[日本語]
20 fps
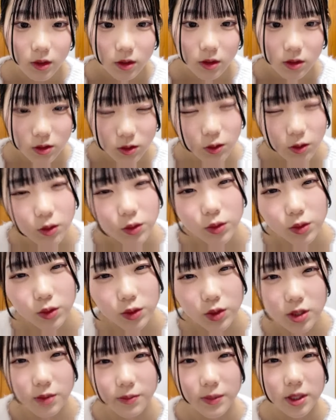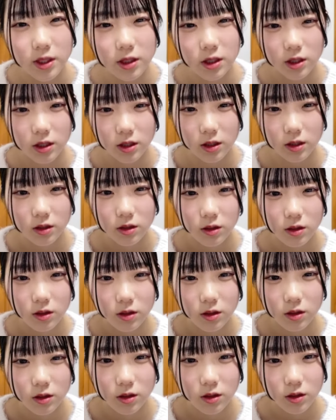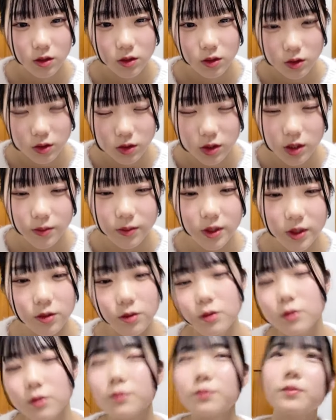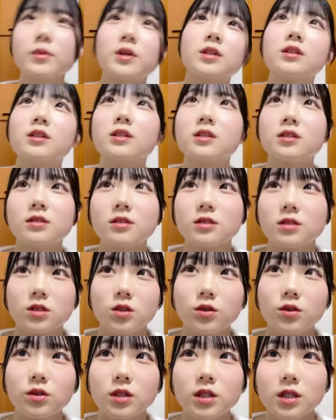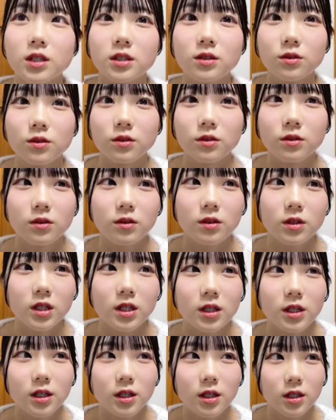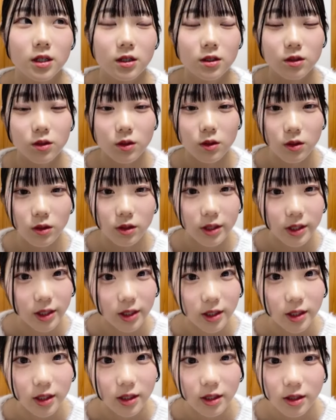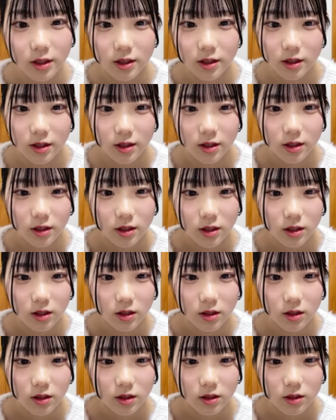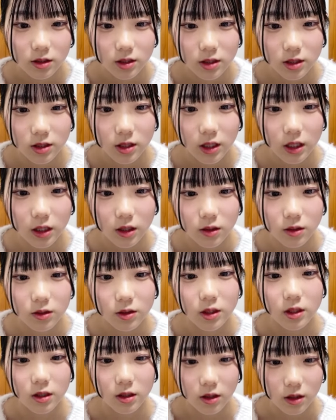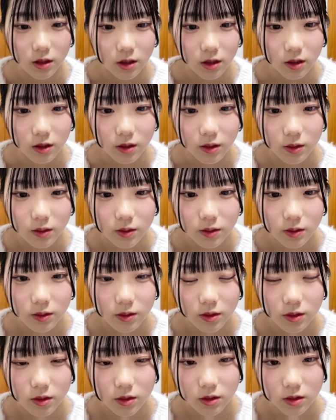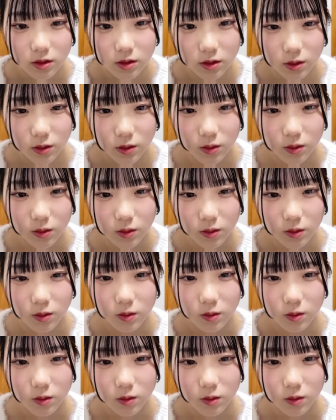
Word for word: そう福島に福島のほんまに直撃のところに親戚がおったからそ